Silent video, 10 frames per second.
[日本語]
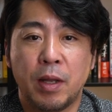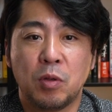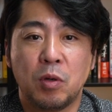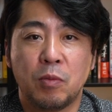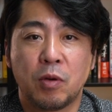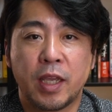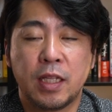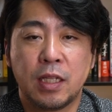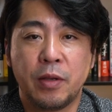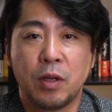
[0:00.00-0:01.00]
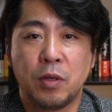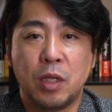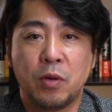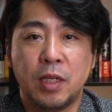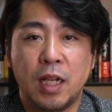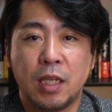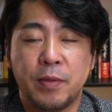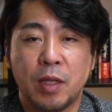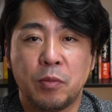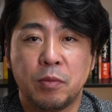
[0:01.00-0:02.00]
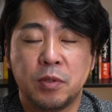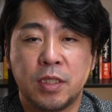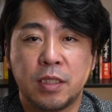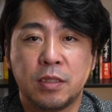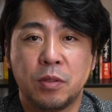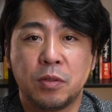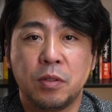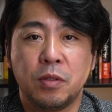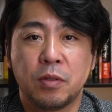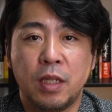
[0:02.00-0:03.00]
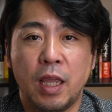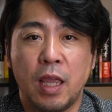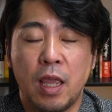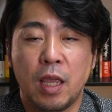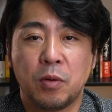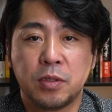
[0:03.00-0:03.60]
まあ、ドコモの携帯電話の利用履歴みたいなものを分析することによって、